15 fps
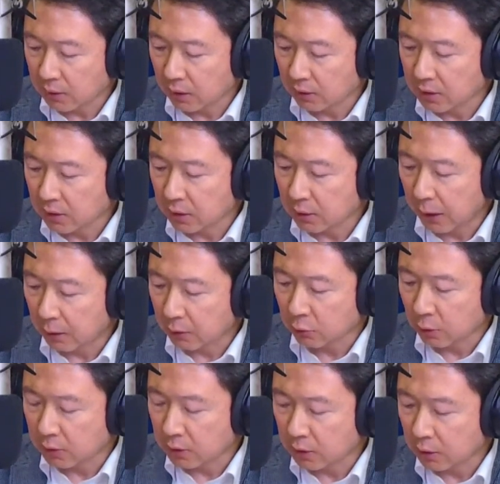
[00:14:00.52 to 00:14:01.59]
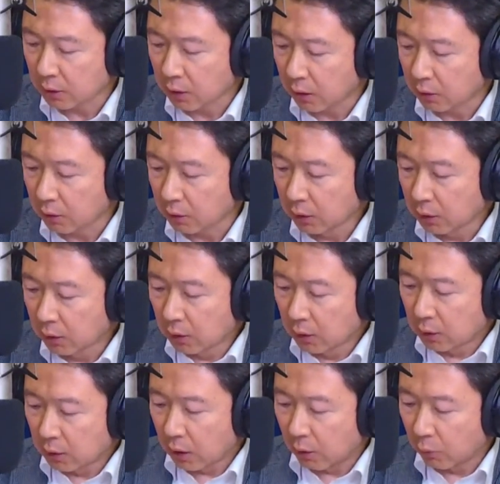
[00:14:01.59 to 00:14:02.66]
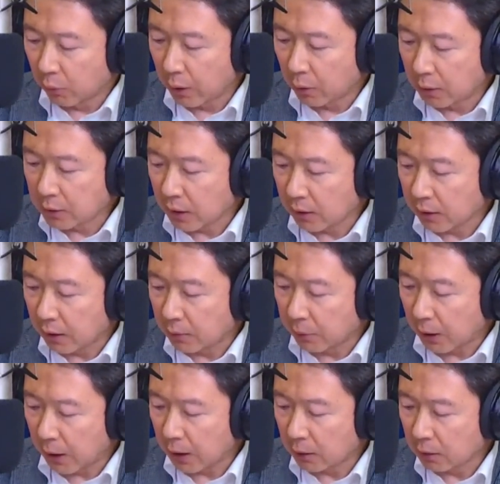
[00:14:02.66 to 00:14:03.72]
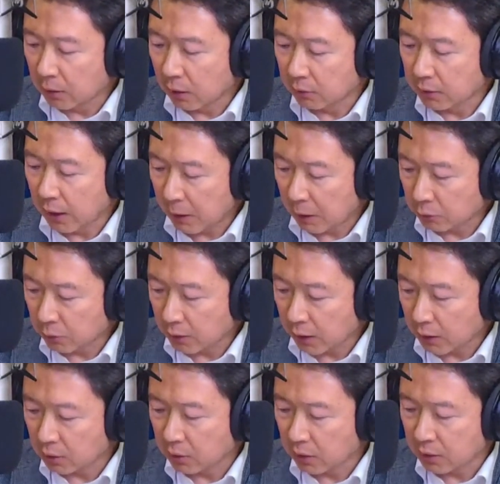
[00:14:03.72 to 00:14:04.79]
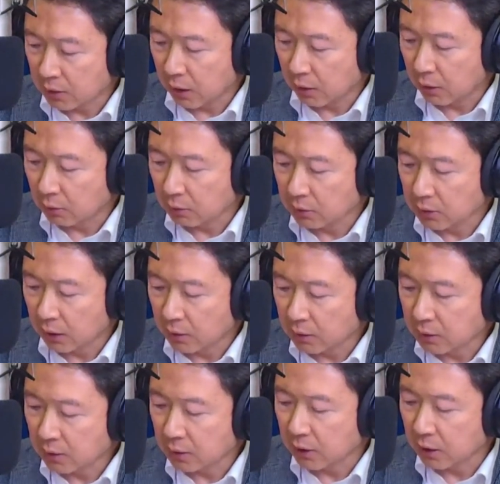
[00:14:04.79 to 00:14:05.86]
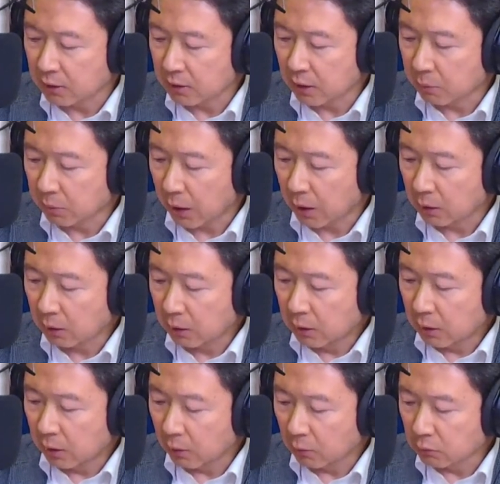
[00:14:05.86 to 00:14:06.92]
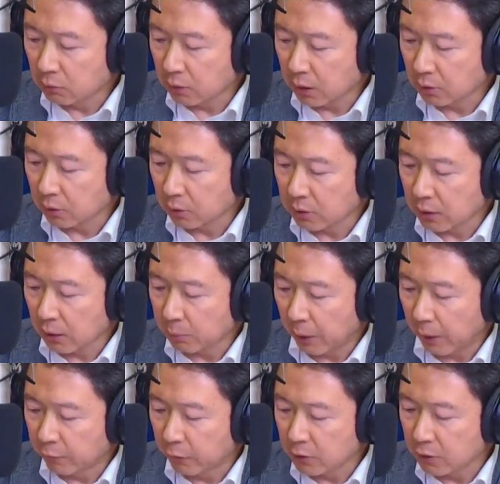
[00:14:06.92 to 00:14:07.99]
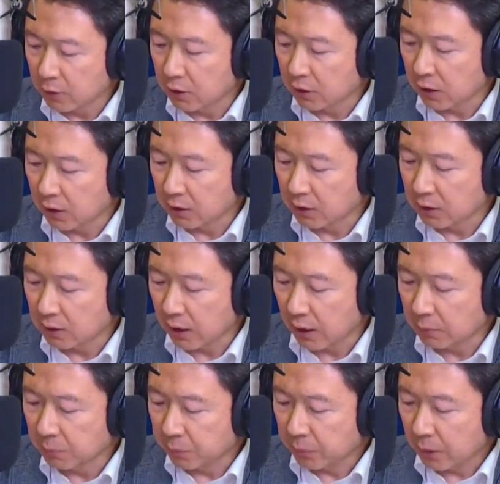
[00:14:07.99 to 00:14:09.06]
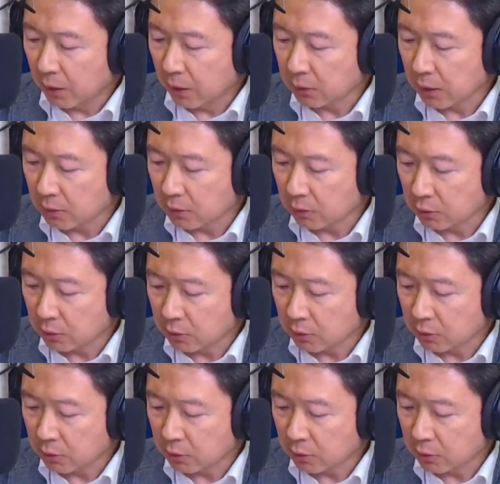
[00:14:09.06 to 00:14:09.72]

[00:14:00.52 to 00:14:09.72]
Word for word: 涨 百分之七 创新高了、哦、微软涨 百分之二、哦、亚马逊开始在上咯，涨 百分之四点三、哦、谷歌只有涨 百分之零点一三、哦、但是